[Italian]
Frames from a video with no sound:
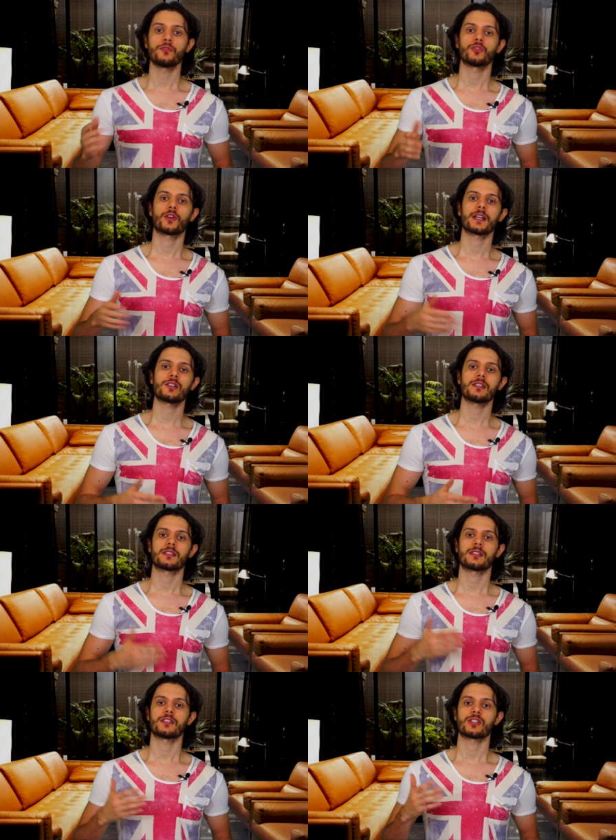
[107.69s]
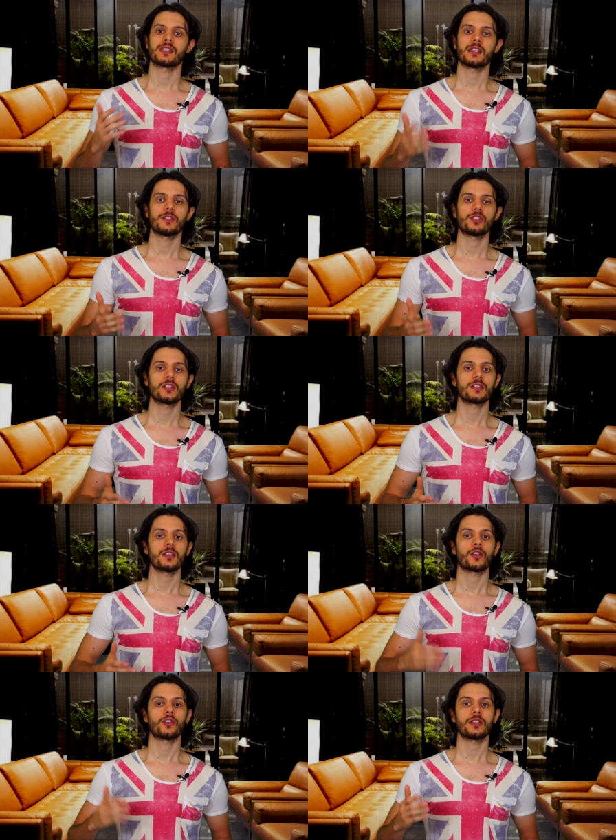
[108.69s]
ha avuto occasione di stringere delle
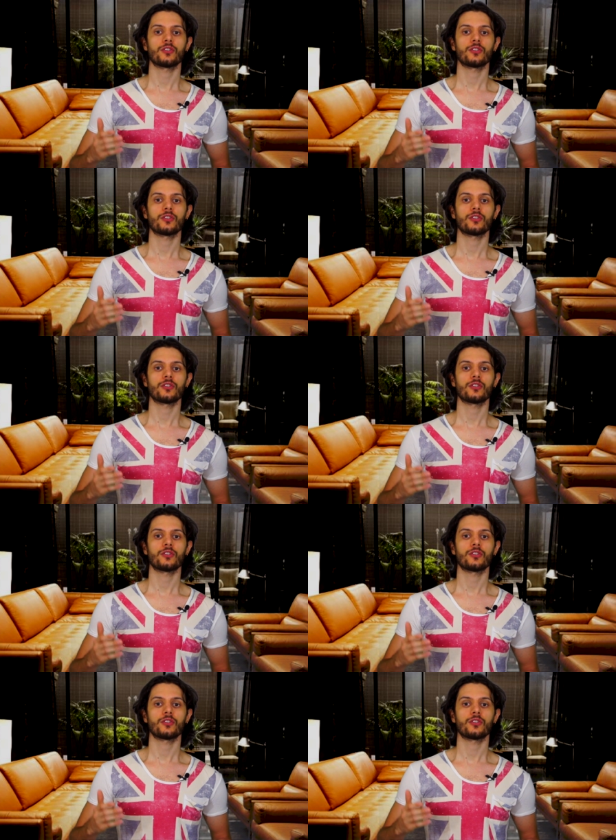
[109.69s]
amicizie con